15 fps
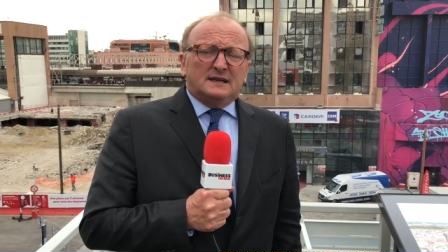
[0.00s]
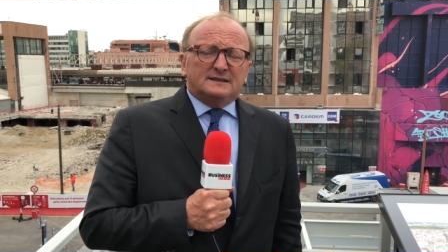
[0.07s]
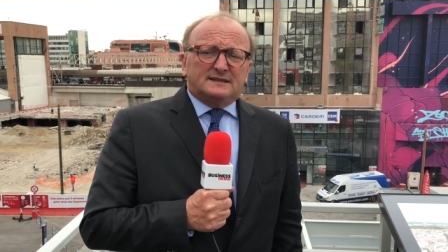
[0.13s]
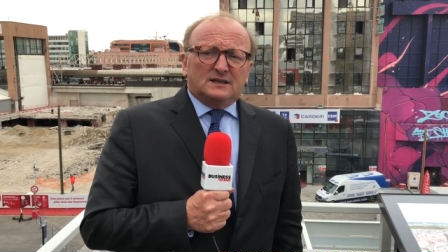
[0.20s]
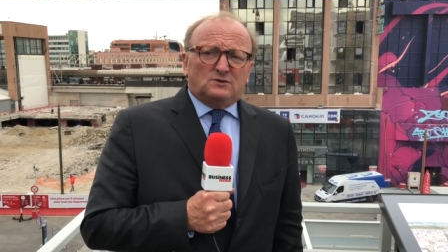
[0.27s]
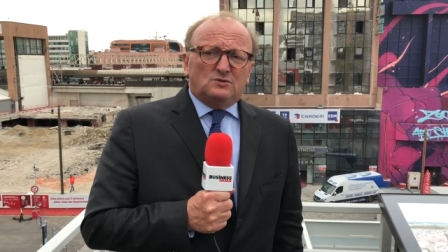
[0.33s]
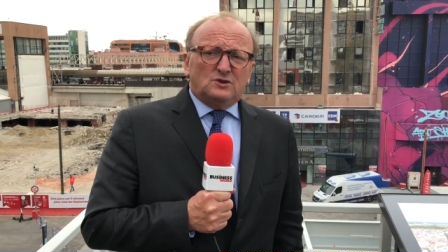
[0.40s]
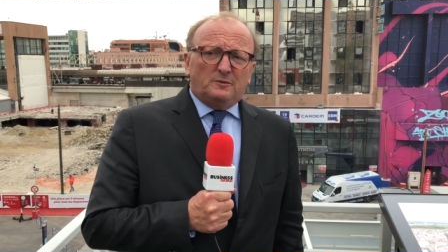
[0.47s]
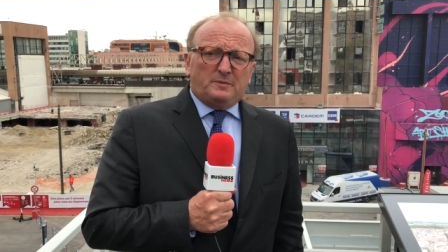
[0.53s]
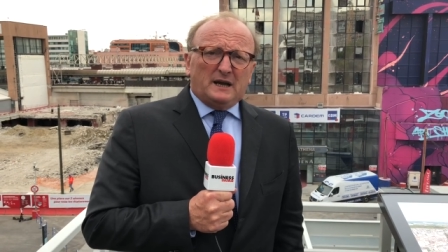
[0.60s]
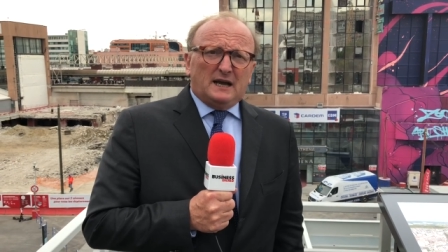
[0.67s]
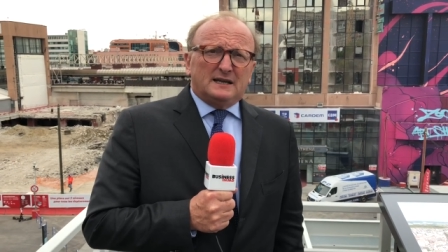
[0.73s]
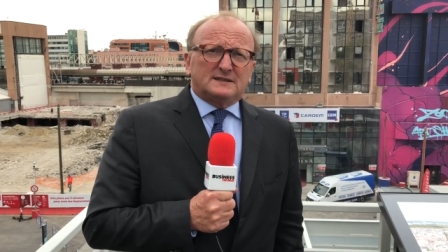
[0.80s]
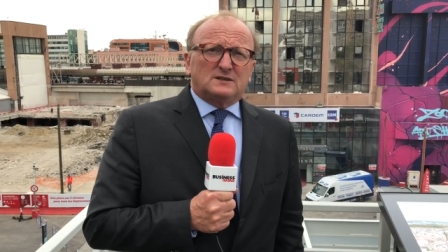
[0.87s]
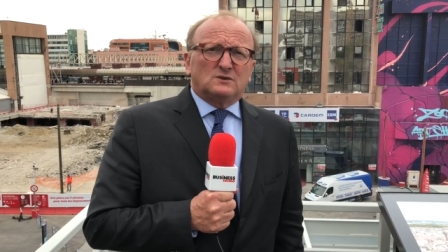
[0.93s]
C'est une
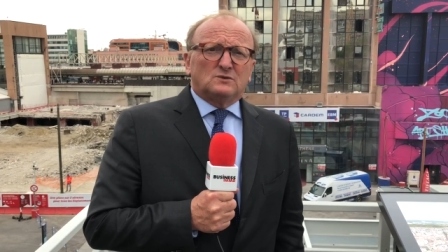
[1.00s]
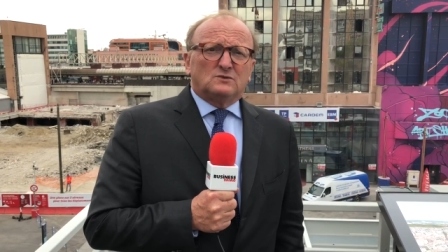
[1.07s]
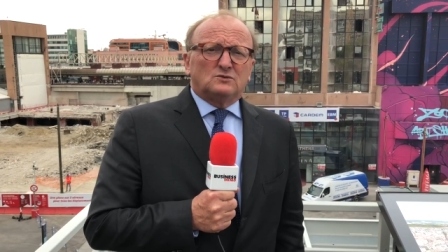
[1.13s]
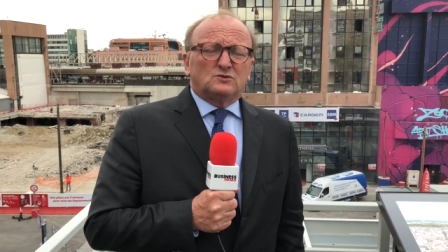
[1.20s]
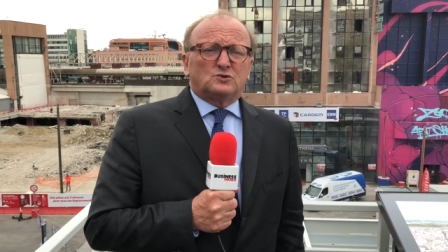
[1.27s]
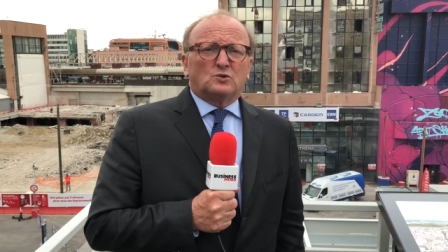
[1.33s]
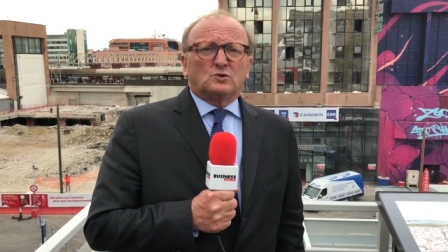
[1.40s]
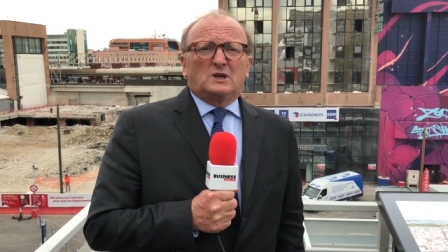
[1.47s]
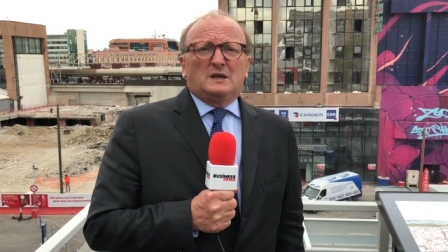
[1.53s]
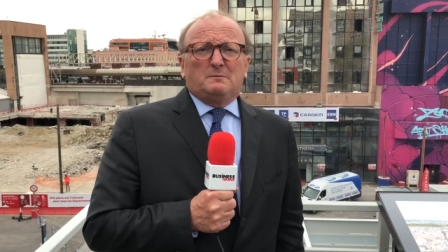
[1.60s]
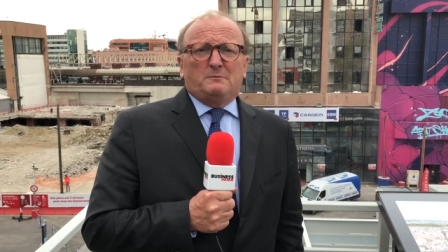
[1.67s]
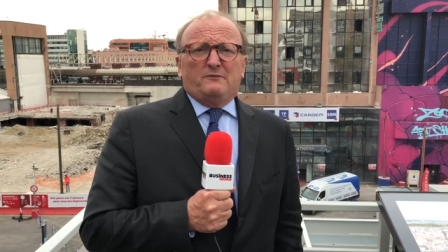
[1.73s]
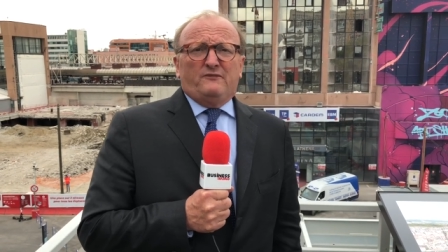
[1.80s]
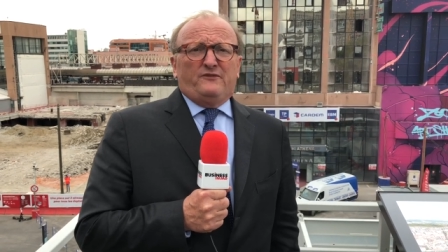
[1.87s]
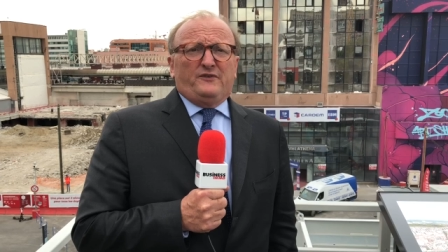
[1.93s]
opération donc, qui
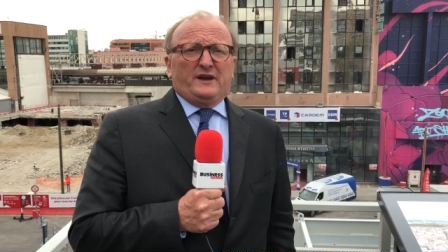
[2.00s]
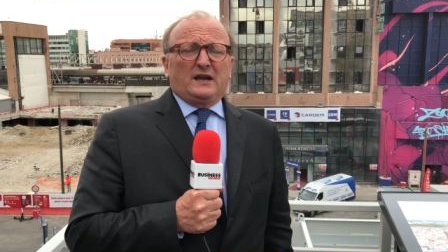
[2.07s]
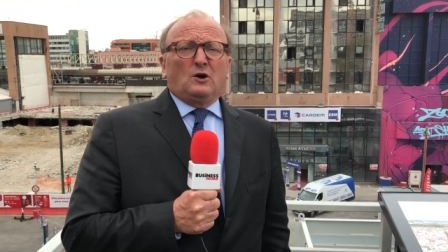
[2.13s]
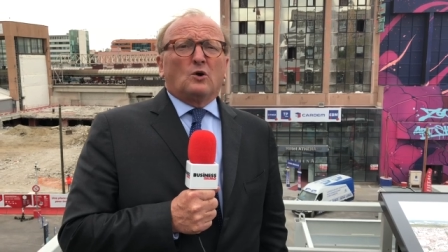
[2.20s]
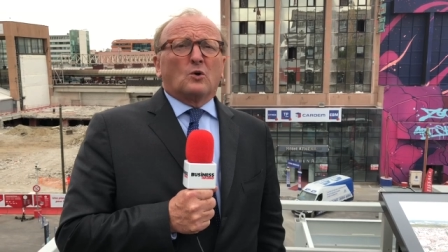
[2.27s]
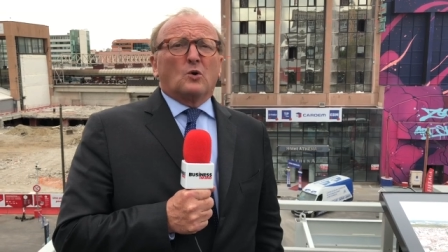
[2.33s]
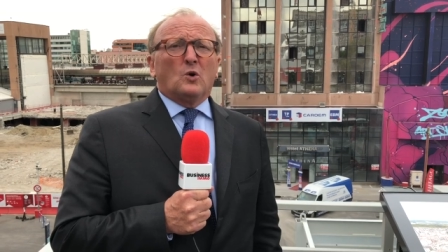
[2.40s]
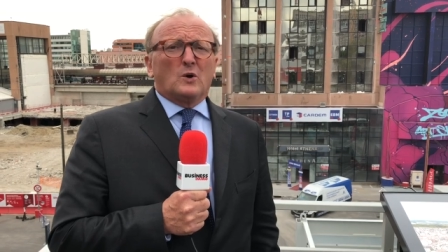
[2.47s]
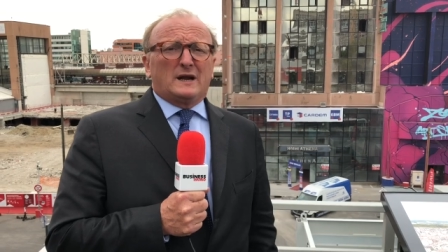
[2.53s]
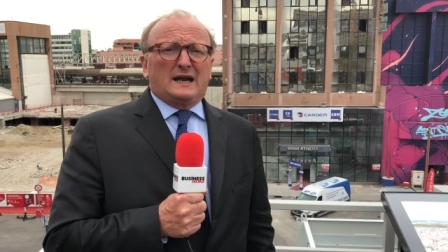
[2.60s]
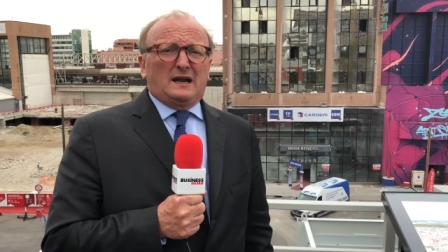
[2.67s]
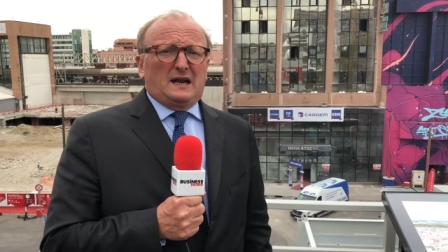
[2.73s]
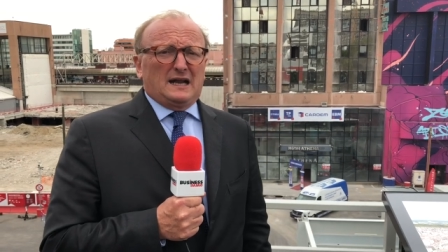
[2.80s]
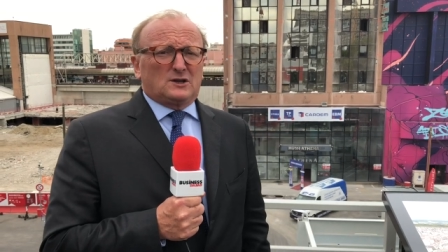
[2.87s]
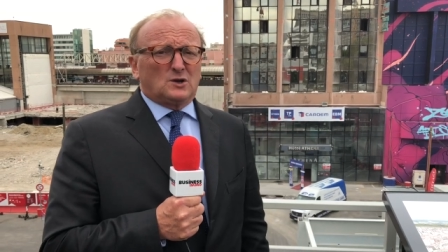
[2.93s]
fait en gros
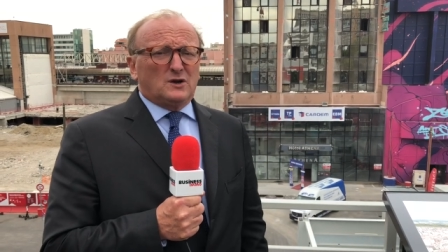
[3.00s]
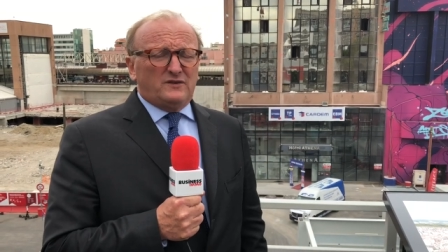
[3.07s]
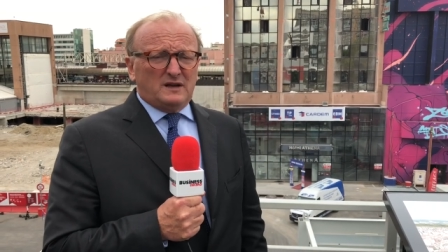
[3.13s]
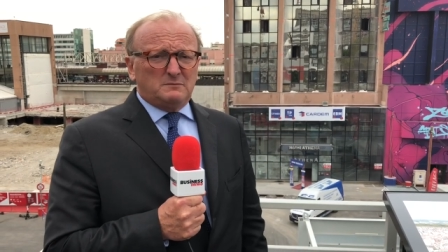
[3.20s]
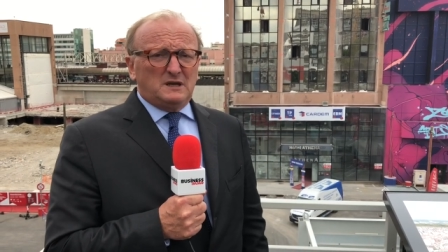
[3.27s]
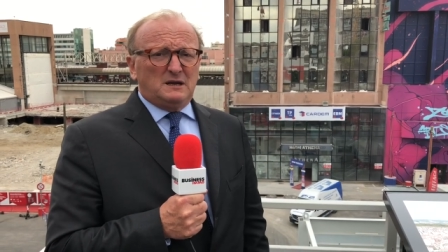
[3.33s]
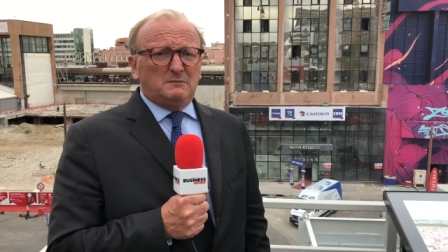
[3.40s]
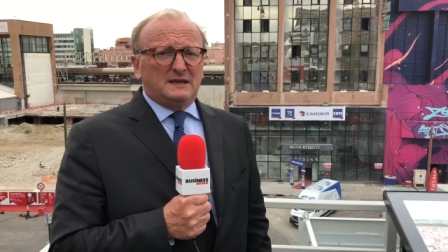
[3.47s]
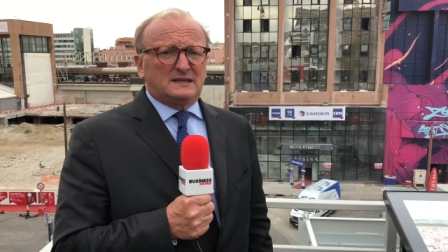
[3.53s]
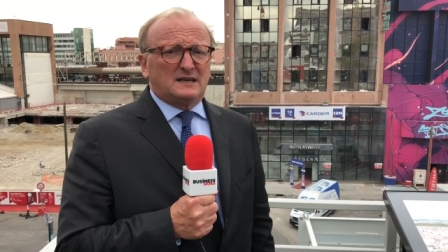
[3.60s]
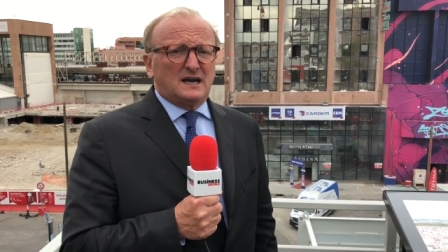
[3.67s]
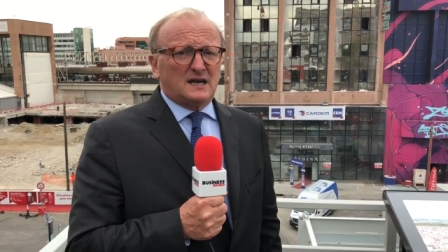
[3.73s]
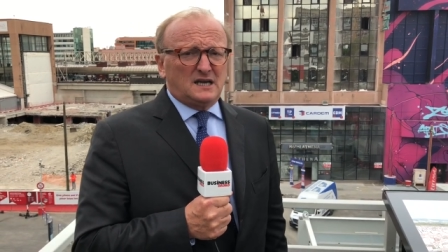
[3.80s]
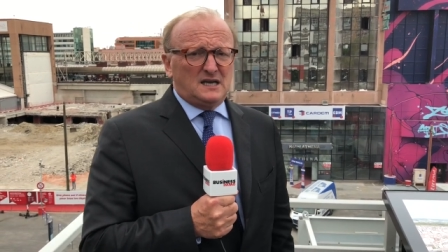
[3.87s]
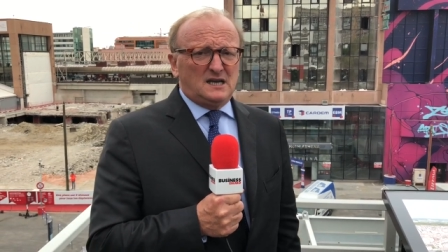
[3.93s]
80 000
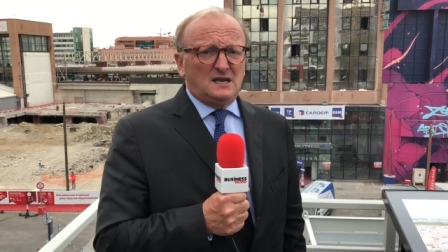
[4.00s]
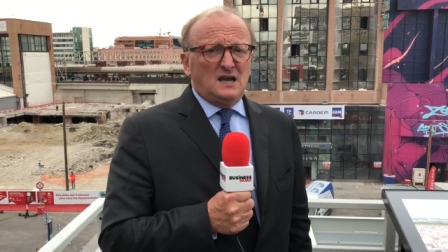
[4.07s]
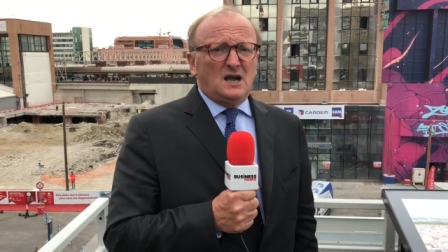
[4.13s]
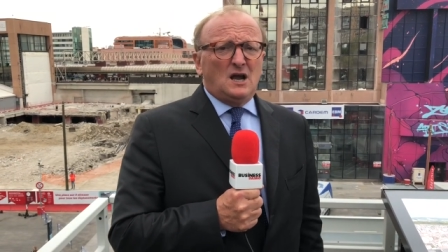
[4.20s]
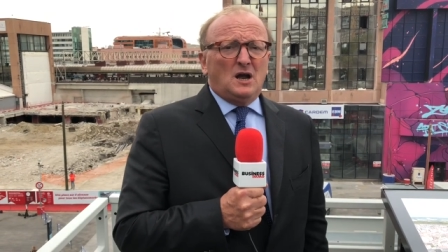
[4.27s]
m2